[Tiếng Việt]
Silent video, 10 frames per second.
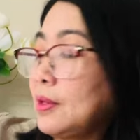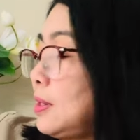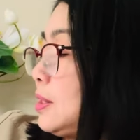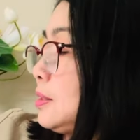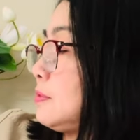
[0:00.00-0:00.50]

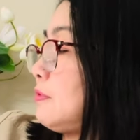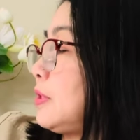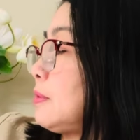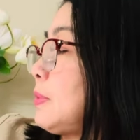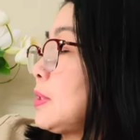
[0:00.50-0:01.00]
ha
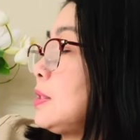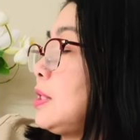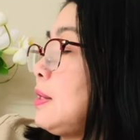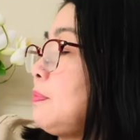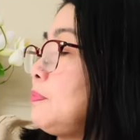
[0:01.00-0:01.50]
rồi mình cứ
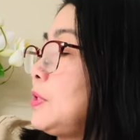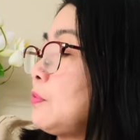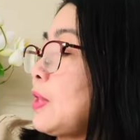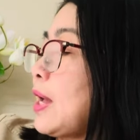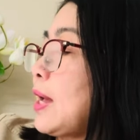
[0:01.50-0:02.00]
tiếp chiều
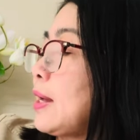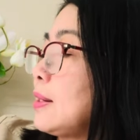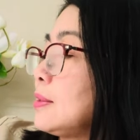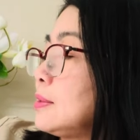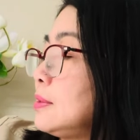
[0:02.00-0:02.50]
tà
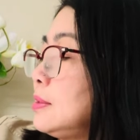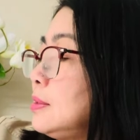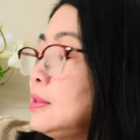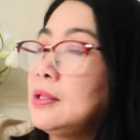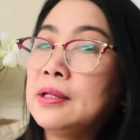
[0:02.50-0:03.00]

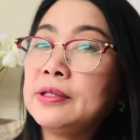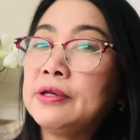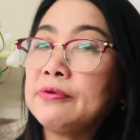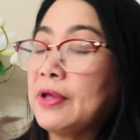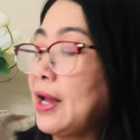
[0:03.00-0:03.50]

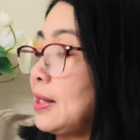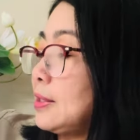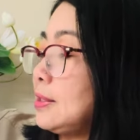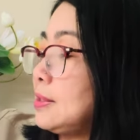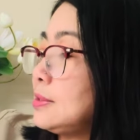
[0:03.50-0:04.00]
chiều tà
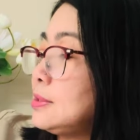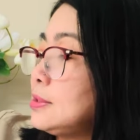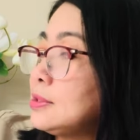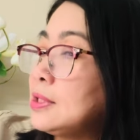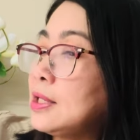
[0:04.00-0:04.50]
thì
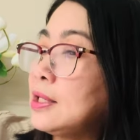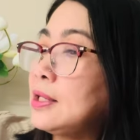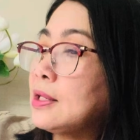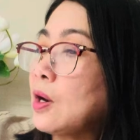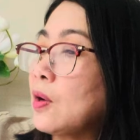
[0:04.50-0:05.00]
hương lên
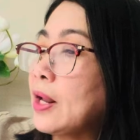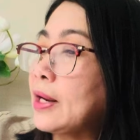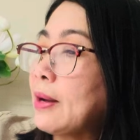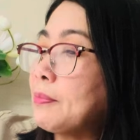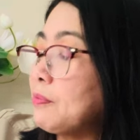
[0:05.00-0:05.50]
nó còn là
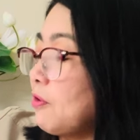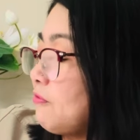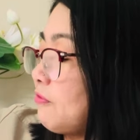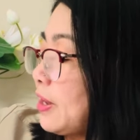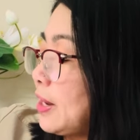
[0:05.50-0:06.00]

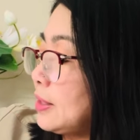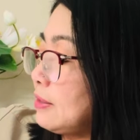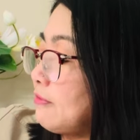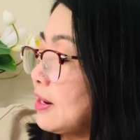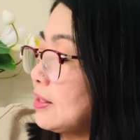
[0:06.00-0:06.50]
54 vé
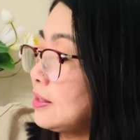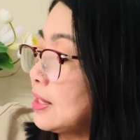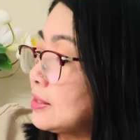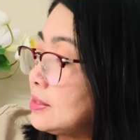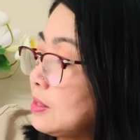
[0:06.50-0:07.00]
thì vẫn là
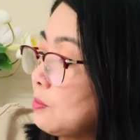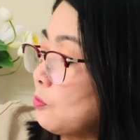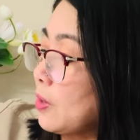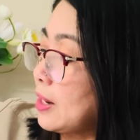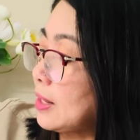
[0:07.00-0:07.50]
như hôm
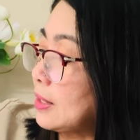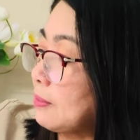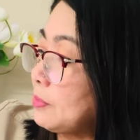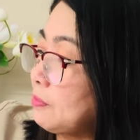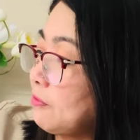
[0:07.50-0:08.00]
qua là
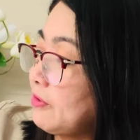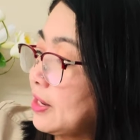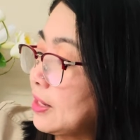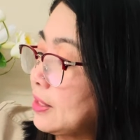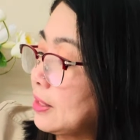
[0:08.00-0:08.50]
54 vé
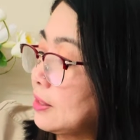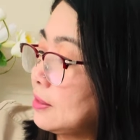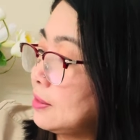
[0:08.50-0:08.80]
cả nhà